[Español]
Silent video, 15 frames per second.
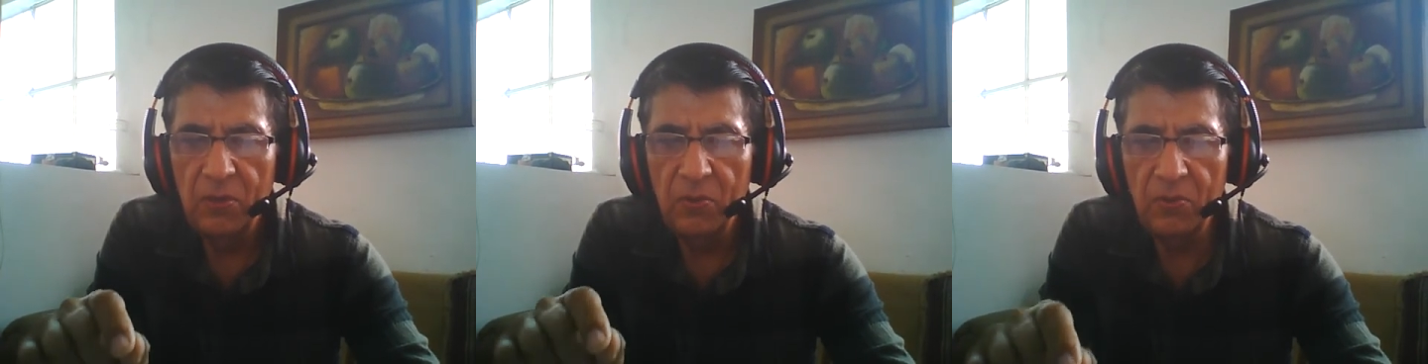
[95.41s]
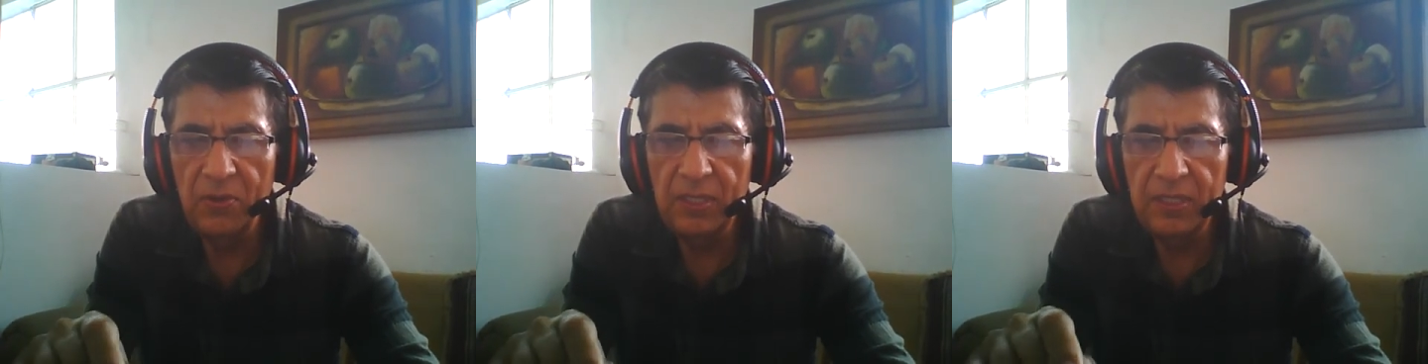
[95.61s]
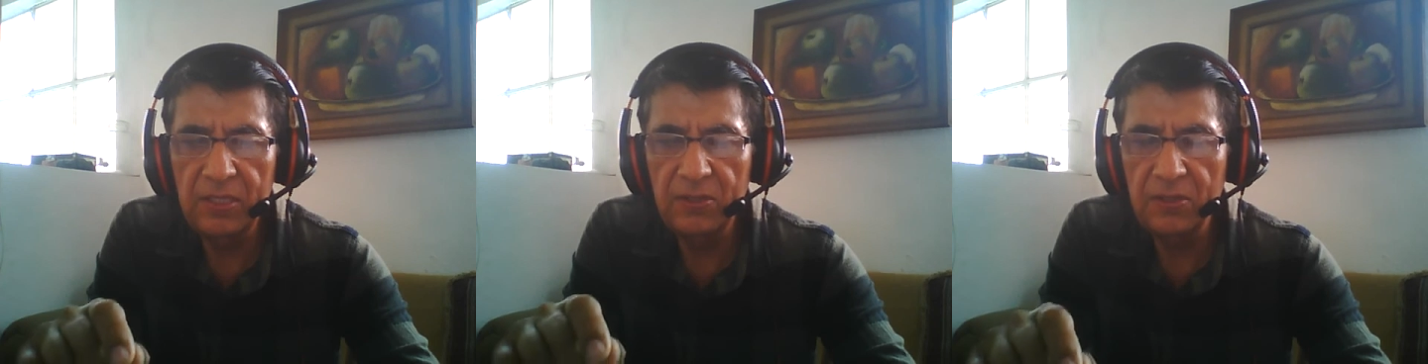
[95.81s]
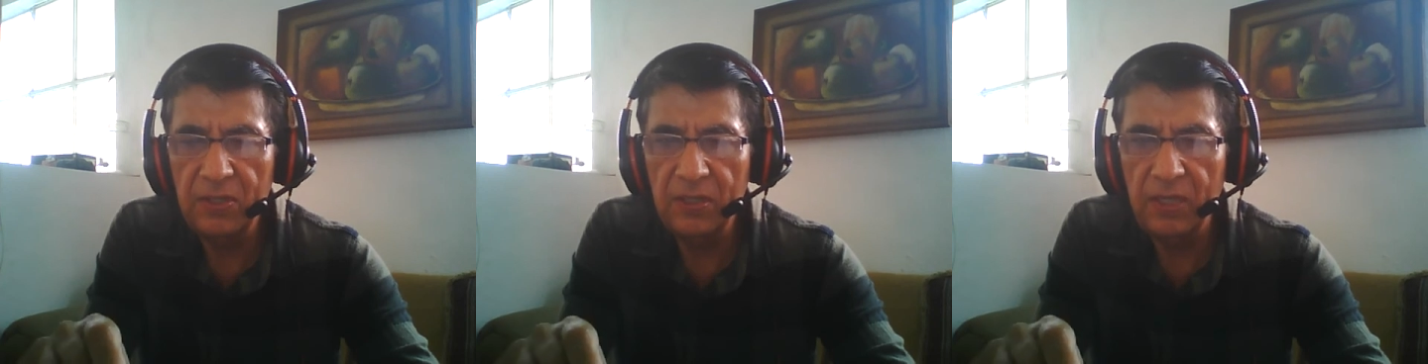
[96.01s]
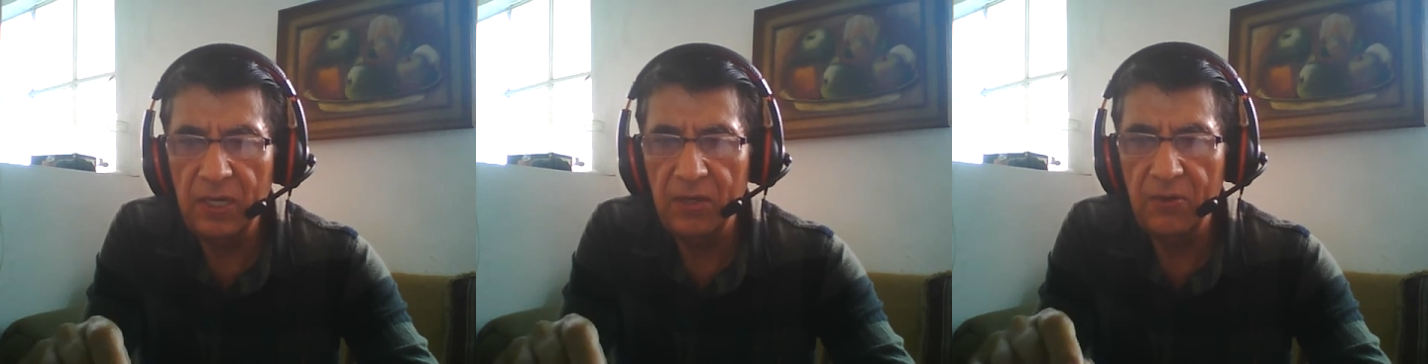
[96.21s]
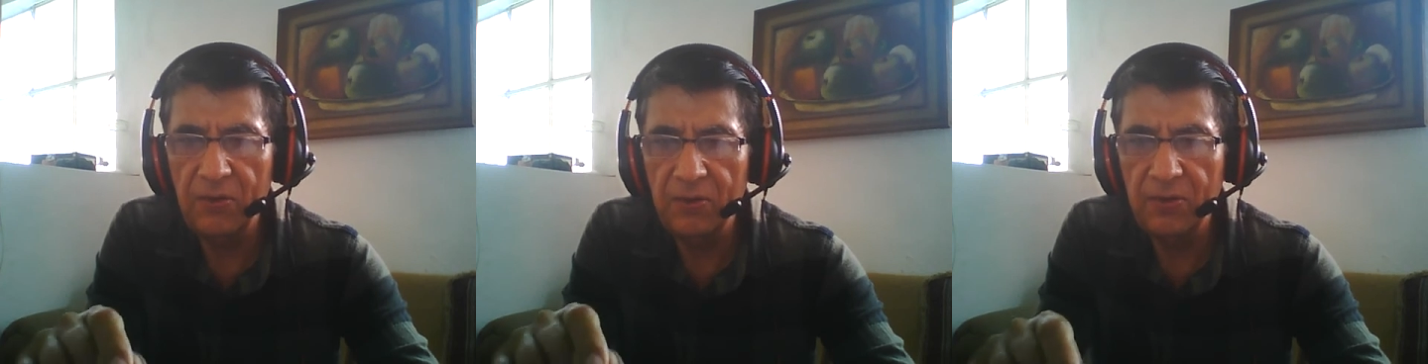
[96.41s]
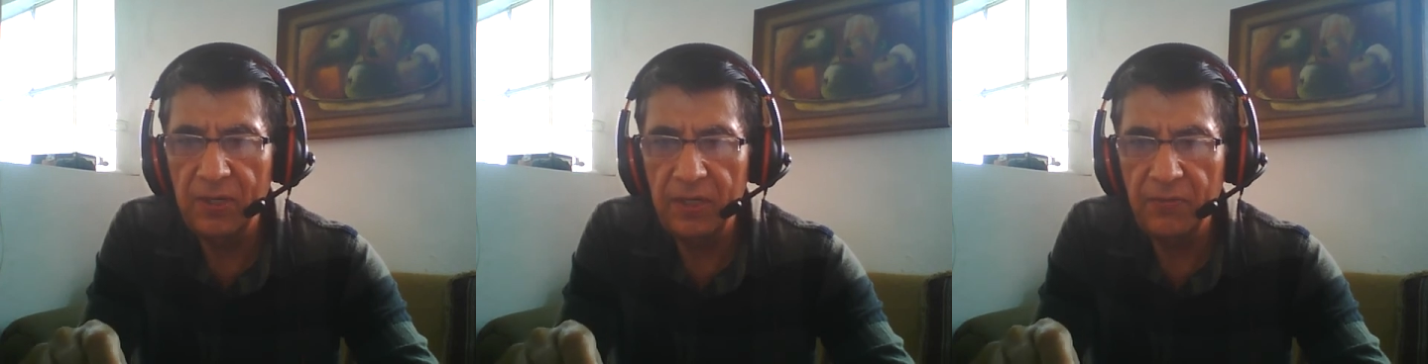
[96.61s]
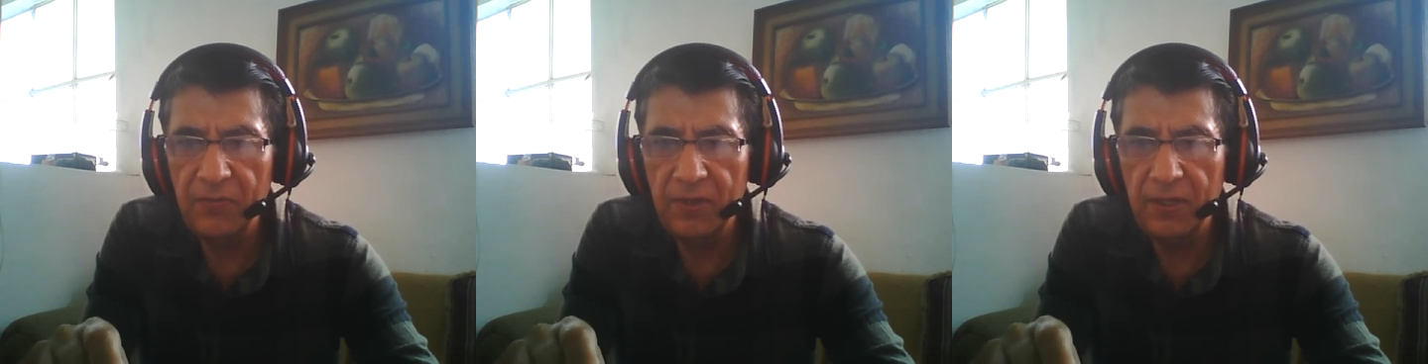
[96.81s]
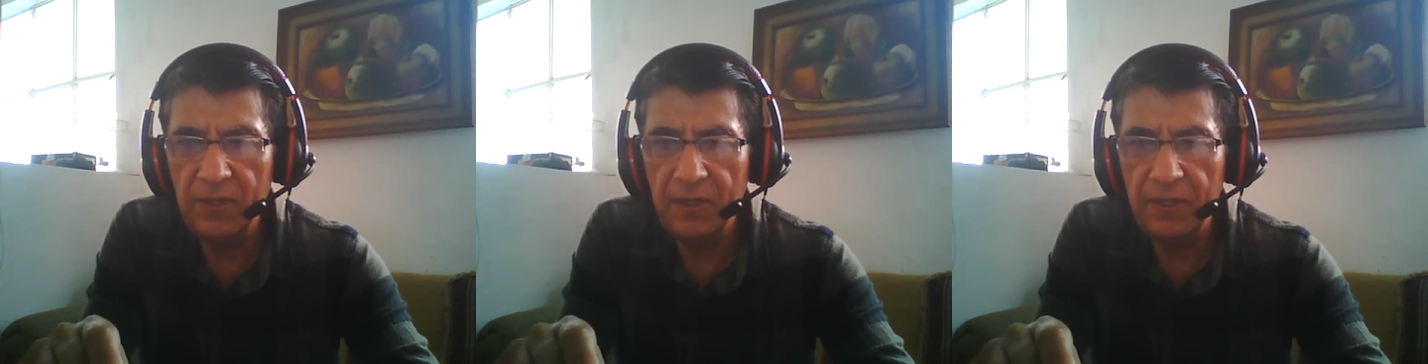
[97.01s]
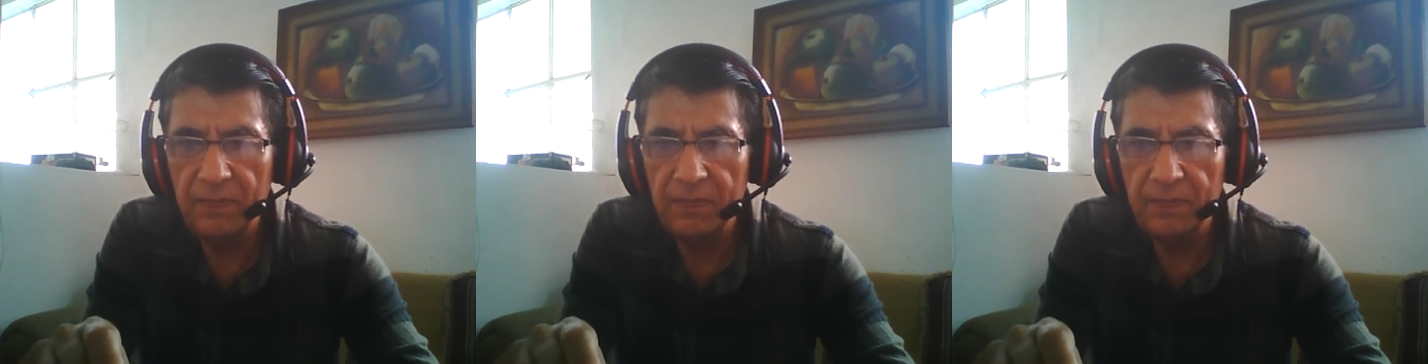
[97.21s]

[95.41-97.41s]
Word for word: una sociedad holográfica.